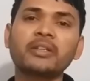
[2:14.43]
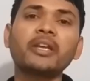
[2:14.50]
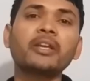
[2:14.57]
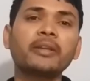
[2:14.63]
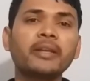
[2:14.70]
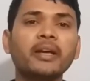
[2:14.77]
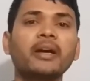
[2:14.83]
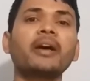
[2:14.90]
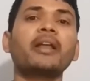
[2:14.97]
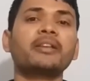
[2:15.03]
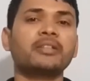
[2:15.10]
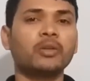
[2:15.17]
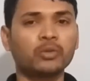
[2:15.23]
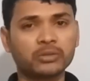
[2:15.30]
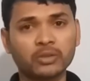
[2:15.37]
सकते अगर
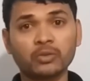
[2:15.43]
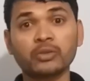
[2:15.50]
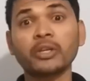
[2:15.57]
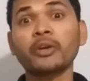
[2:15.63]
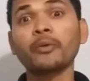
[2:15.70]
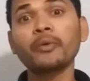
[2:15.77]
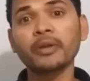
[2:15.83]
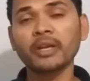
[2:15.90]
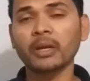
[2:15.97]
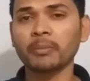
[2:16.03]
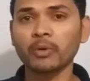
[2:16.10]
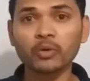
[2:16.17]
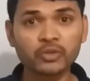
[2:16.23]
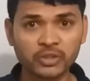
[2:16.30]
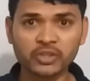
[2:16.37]
ऐसा होता तो सिक्योरिटी नाम
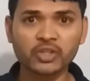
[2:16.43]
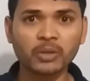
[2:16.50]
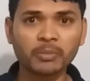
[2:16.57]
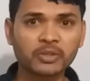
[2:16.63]
भी कोई चीज़ नहीं